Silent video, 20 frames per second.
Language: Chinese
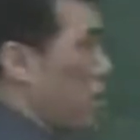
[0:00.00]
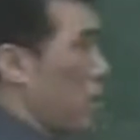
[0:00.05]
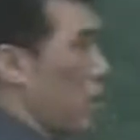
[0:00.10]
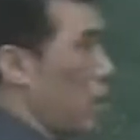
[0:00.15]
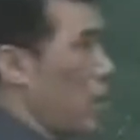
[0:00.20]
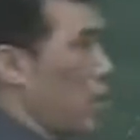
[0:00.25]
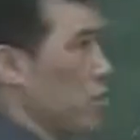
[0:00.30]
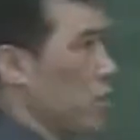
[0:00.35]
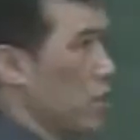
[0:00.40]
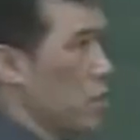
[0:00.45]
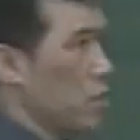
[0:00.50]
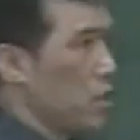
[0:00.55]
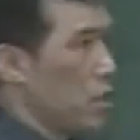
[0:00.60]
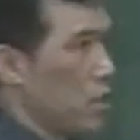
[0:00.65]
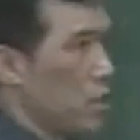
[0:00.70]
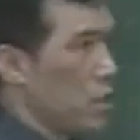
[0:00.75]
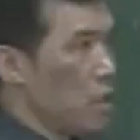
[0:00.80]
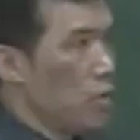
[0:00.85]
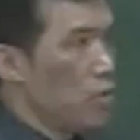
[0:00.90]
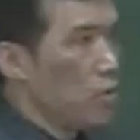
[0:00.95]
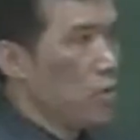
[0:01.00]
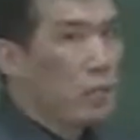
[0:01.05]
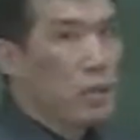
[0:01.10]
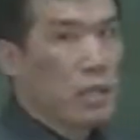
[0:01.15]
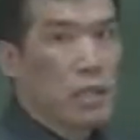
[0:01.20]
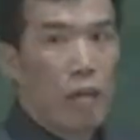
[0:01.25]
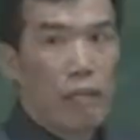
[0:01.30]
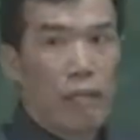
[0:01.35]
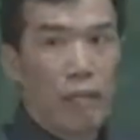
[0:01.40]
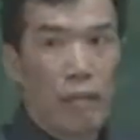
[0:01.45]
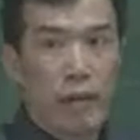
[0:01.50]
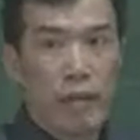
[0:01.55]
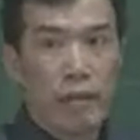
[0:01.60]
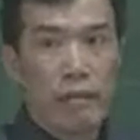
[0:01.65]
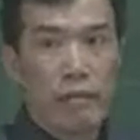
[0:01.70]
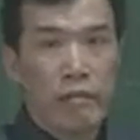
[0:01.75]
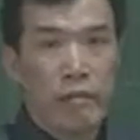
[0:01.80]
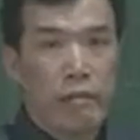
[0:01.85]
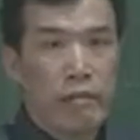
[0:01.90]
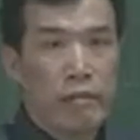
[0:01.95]
觉好像是力度比较猛，
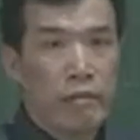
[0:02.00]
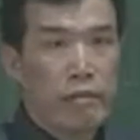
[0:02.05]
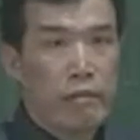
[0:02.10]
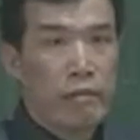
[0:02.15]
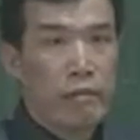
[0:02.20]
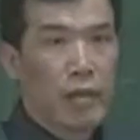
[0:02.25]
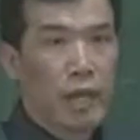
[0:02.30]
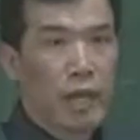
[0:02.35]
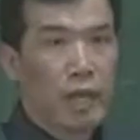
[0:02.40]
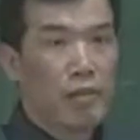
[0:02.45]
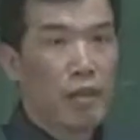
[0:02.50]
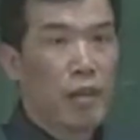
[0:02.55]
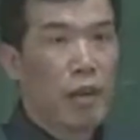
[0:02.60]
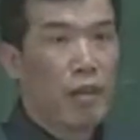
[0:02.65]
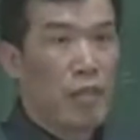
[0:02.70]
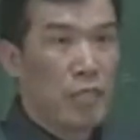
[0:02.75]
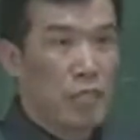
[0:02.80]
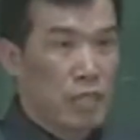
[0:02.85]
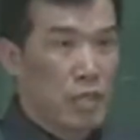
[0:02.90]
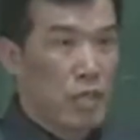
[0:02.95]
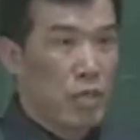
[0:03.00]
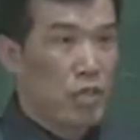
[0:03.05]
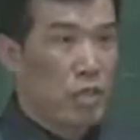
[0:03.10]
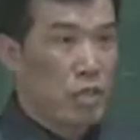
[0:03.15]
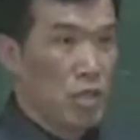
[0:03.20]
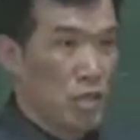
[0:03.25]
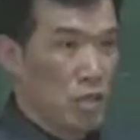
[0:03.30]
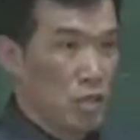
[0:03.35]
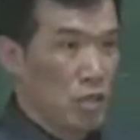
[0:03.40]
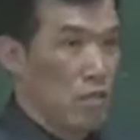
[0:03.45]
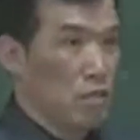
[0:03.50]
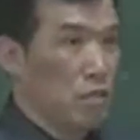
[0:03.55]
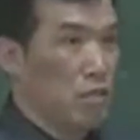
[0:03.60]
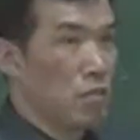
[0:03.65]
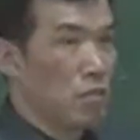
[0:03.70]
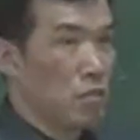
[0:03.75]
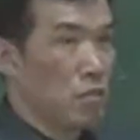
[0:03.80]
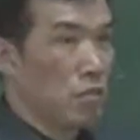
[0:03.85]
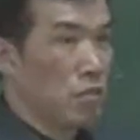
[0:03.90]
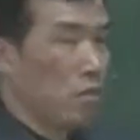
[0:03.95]
感觉好像比较直，
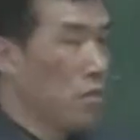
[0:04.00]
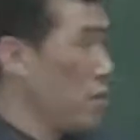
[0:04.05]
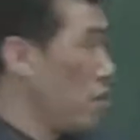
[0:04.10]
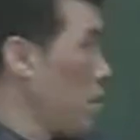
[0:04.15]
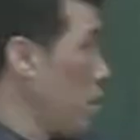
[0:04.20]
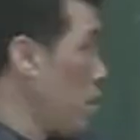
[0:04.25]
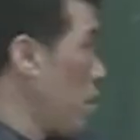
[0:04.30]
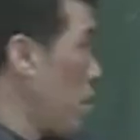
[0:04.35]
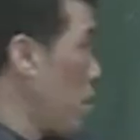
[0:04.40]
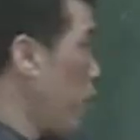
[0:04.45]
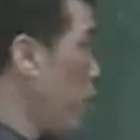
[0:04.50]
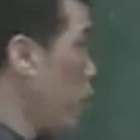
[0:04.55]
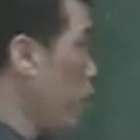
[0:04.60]
而